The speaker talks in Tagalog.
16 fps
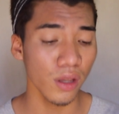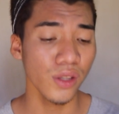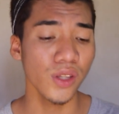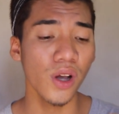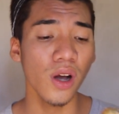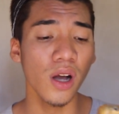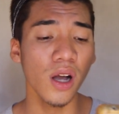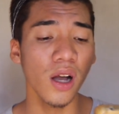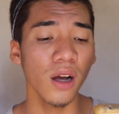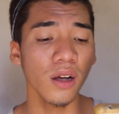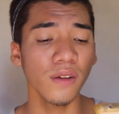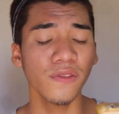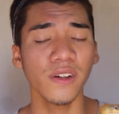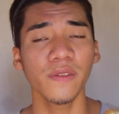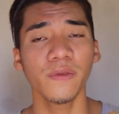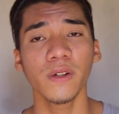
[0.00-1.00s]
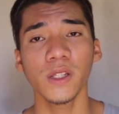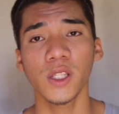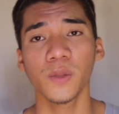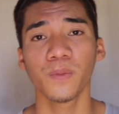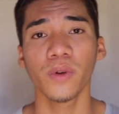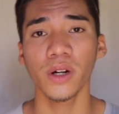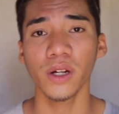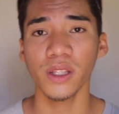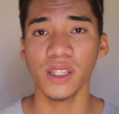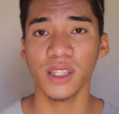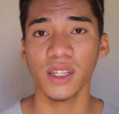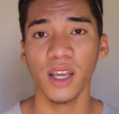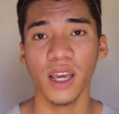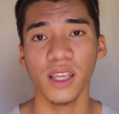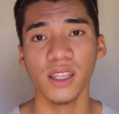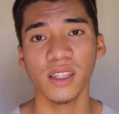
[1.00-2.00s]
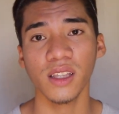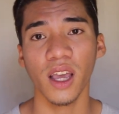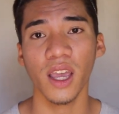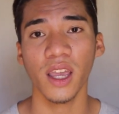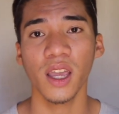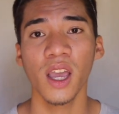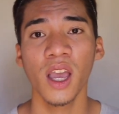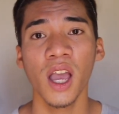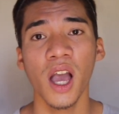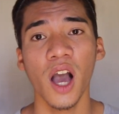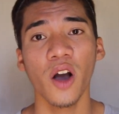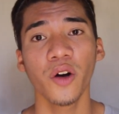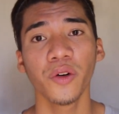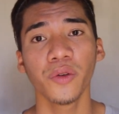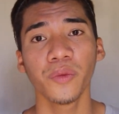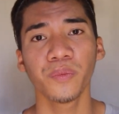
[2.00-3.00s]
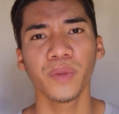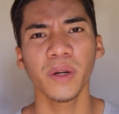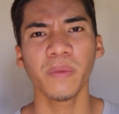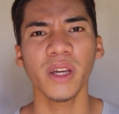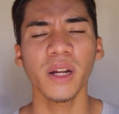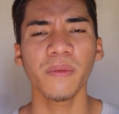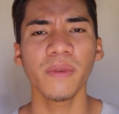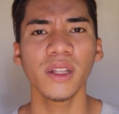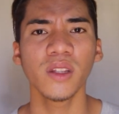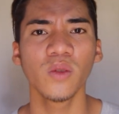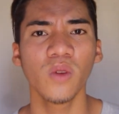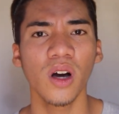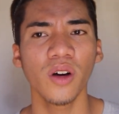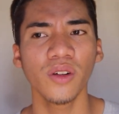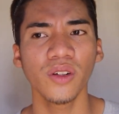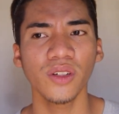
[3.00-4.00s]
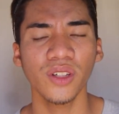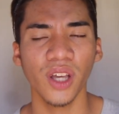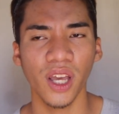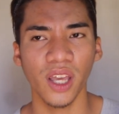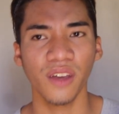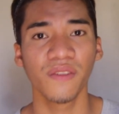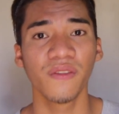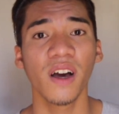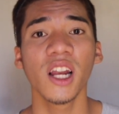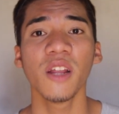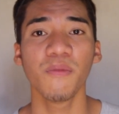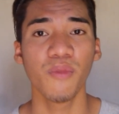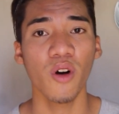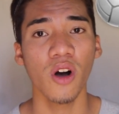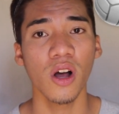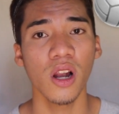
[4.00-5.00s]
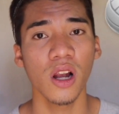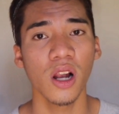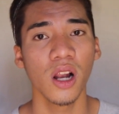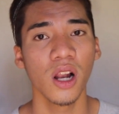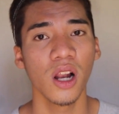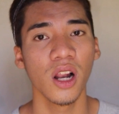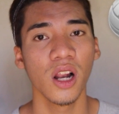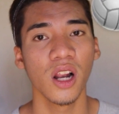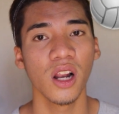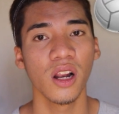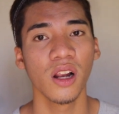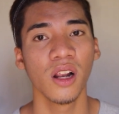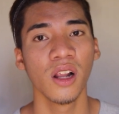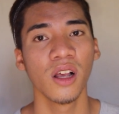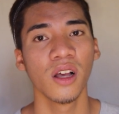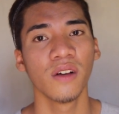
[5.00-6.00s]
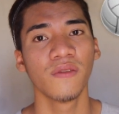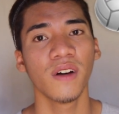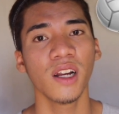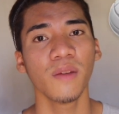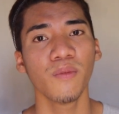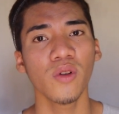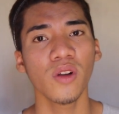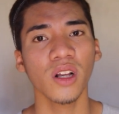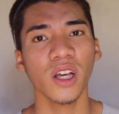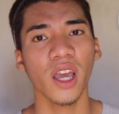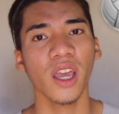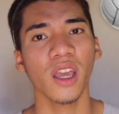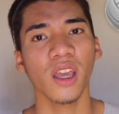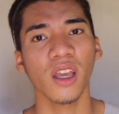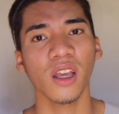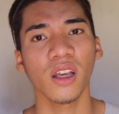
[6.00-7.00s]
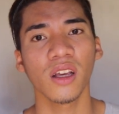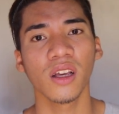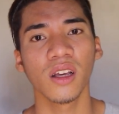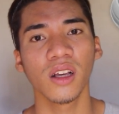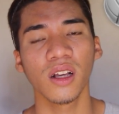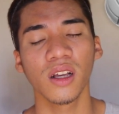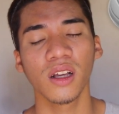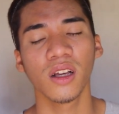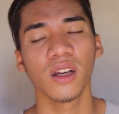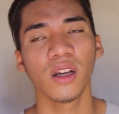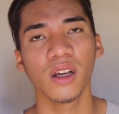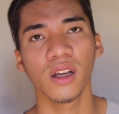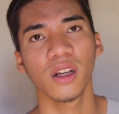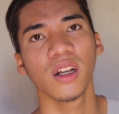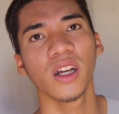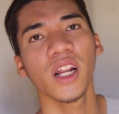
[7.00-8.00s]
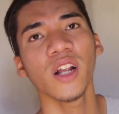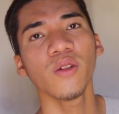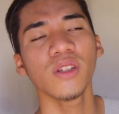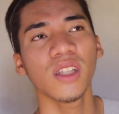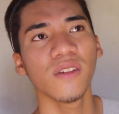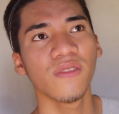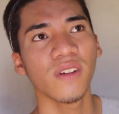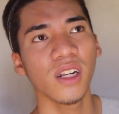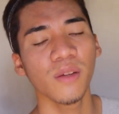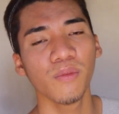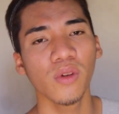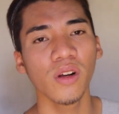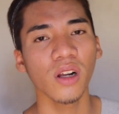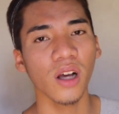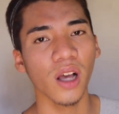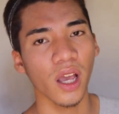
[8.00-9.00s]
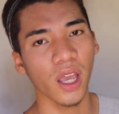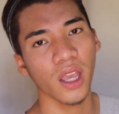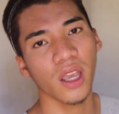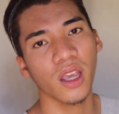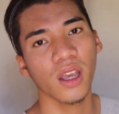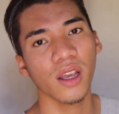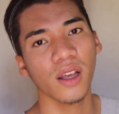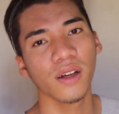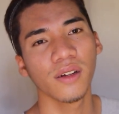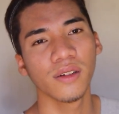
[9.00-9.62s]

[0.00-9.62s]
So, ang akong favorite sports, guys, kay ang primera man doon kay volleyball. Volleyball kay... Ganan ko sa volleyball kay...